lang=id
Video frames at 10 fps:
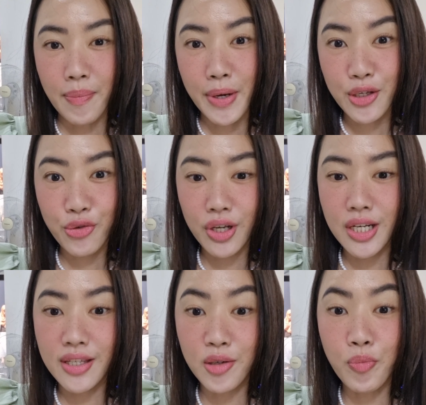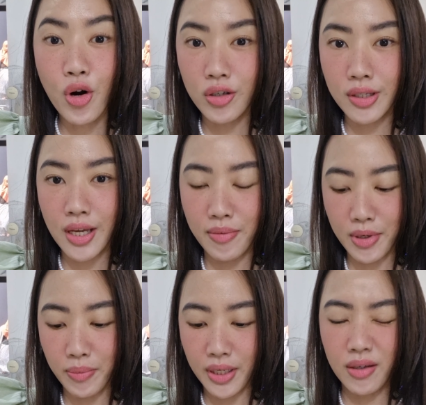Siapa yang suka dessert box
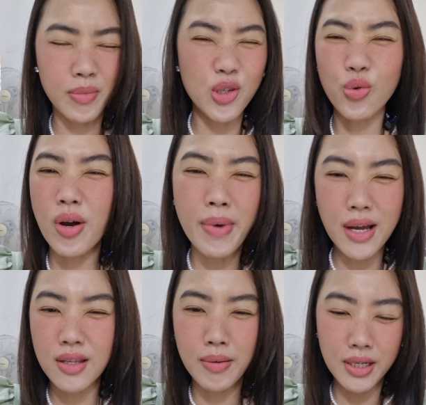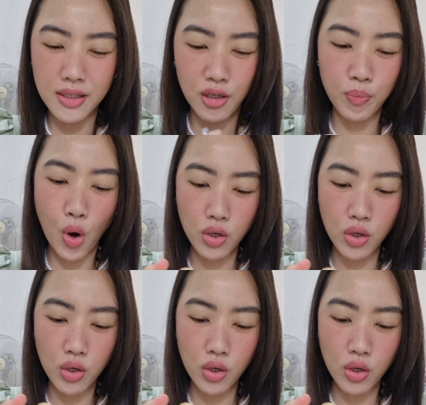kayak Meme? Meme suka banget sama dessert